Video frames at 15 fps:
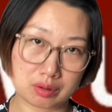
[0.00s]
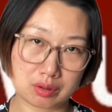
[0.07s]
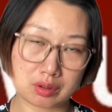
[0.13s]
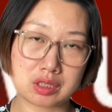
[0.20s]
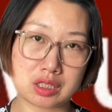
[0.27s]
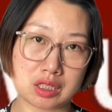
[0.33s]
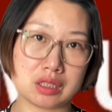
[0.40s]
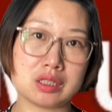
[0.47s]

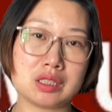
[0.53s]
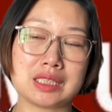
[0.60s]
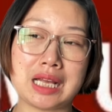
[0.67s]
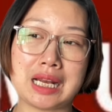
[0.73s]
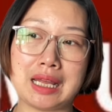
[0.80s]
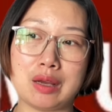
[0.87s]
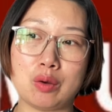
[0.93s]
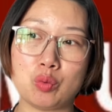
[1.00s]
整个
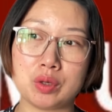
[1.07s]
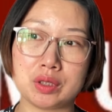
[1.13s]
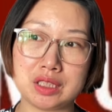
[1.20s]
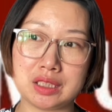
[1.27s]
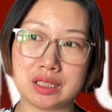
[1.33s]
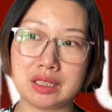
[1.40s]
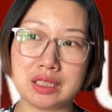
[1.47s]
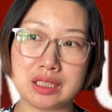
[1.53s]
下来，我
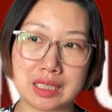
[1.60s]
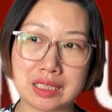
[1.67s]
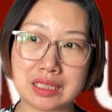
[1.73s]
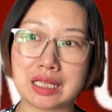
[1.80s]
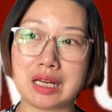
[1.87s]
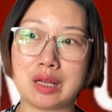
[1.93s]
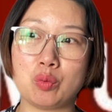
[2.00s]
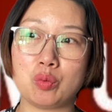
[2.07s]
一一年
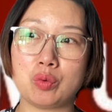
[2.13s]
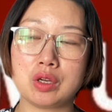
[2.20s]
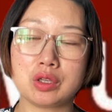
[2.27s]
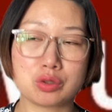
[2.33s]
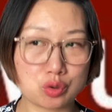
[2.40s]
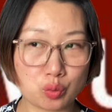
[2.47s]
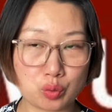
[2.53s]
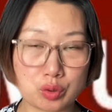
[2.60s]
下来，
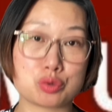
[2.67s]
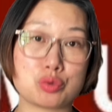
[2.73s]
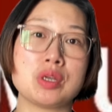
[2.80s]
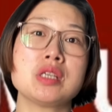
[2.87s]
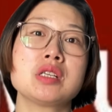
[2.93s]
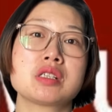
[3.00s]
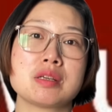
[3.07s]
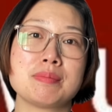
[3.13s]
就是我
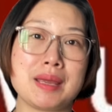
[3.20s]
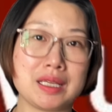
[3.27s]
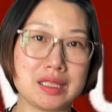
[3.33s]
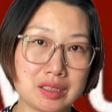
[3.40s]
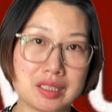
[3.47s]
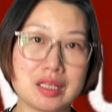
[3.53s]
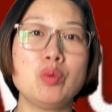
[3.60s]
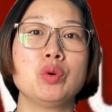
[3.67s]
随时每一
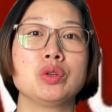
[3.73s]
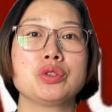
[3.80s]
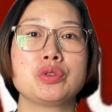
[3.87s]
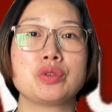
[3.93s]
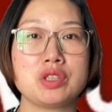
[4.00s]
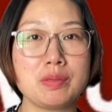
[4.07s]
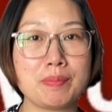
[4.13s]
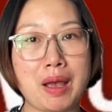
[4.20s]
天我就
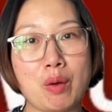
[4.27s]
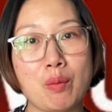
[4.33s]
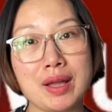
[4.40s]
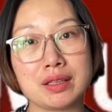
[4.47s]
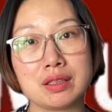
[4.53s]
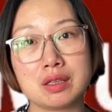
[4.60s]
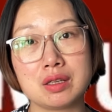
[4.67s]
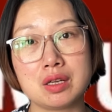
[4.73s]
有一百
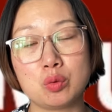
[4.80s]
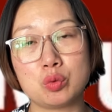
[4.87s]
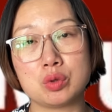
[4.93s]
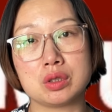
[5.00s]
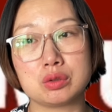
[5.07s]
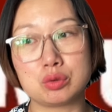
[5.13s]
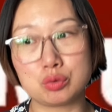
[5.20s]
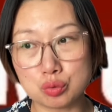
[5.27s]
万，
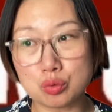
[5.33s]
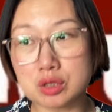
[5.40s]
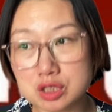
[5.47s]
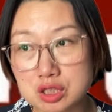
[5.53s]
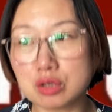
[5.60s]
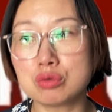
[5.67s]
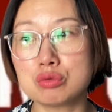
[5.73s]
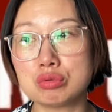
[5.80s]
我如果
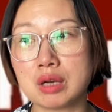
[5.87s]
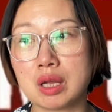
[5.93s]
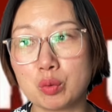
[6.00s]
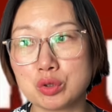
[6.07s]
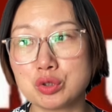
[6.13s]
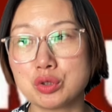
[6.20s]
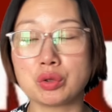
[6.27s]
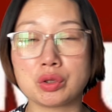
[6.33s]
身故了，
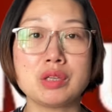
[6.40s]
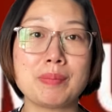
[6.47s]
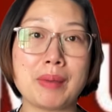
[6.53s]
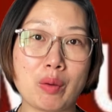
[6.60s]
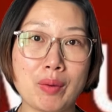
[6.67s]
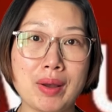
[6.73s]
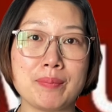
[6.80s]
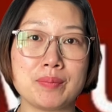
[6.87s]
我就有一
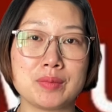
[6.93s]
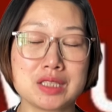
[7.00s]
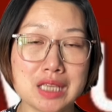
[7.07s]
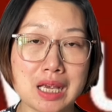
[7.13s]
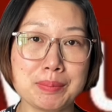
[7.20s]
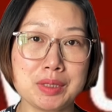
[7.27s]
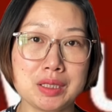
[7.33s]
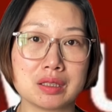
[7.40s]
百万
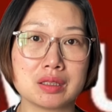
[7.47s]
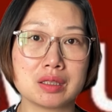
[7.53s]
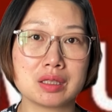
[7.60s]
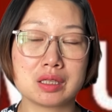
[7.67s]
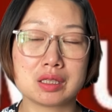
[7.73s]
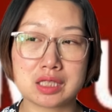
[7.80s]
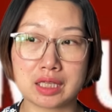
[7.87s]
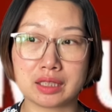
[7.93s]
加币的
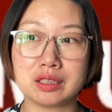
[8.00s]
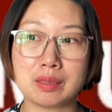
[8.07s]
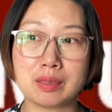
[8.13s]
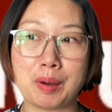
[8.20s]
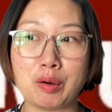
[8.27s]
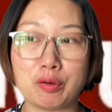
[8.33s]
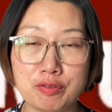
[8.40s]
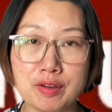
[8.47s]
这样的一个
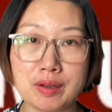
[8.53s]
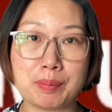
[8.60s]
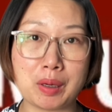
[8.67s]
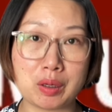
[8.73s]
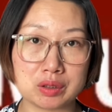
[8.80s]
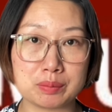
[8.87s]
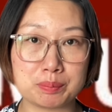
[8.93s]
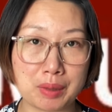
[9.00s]
保费
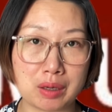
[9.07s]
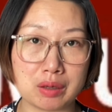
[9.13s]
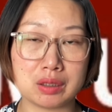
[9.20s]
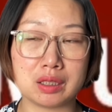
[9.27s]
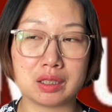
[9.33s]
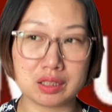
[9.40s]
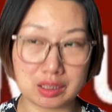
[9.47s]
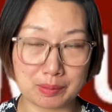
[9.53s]
保保
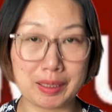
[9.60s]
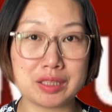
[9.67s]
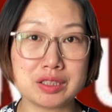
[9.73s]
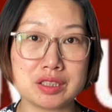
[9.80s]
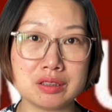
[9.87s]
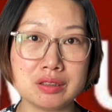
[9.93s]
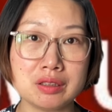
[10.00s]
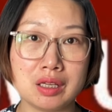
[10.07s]
呃理赔
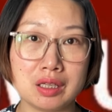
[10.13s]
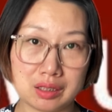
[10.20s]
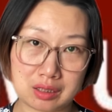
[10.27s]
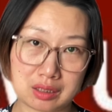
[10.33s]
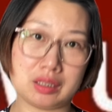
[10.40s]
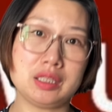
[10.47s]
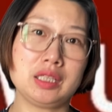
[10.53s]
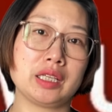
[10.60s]
金，那
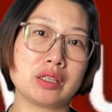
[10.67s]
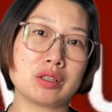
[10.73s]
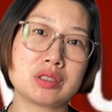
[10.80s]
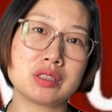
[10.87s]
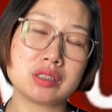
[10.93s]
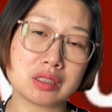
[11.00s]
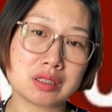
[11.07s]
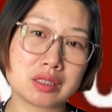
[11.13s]
可以给到
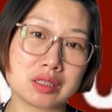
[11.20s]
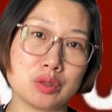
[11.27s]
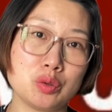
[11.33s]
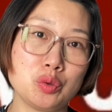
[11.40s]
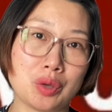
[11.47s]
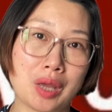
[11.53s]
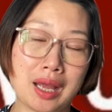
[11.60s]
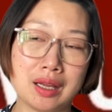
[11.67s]
自己的子
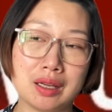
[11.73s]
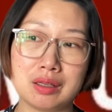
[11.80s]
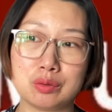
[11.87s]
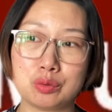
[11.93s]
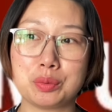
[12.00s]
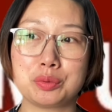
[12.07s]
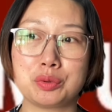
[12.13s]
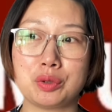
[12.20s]
女啊。
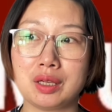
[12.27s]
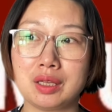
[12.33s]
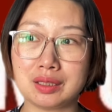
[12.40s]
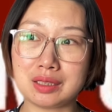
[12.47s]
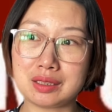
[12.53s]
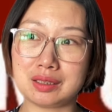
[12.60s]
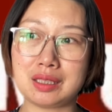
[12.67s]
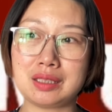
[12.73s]
对不对？
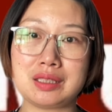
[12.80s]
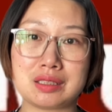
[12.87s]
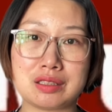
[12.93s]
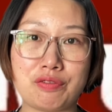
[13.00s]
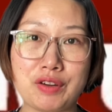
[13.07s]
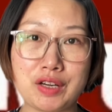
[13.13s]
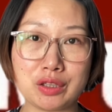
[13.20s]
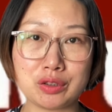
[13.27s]
那那也是
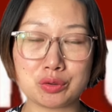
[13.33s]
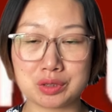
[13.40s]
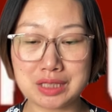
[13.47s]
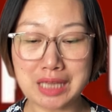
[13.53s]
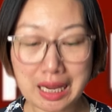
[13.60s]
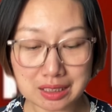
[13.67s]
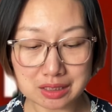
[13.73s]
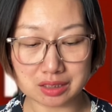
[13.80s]
非常有
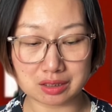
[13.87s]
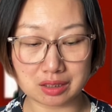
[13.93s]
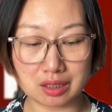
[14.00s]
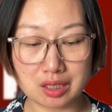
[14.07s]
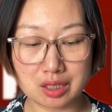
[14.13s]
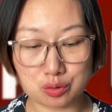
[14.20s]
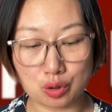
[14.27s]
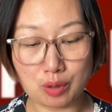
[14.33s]
价值的，
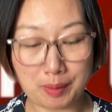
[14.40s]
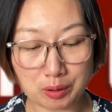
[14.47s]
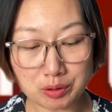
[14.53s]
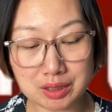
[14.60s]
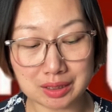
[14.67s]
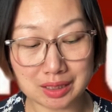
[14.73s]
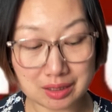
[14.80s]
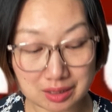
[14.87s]
所以保
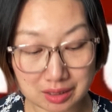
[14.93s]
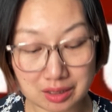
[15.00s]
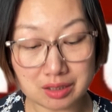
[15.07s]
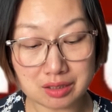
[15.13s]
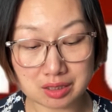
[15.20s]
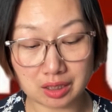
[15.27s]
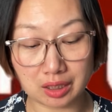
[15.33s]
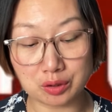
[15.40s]
险它一
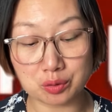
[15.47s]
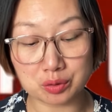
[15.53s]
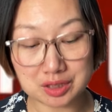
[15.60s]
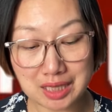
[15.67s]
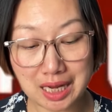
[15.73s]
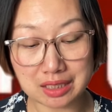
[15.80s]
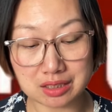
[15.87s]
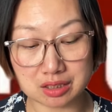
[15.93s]
定是很有
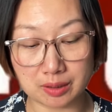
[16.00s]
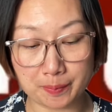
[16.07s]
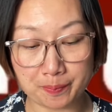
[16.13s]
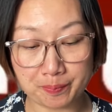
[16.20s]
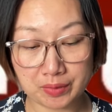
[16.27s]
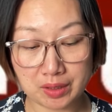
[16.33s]
价值的。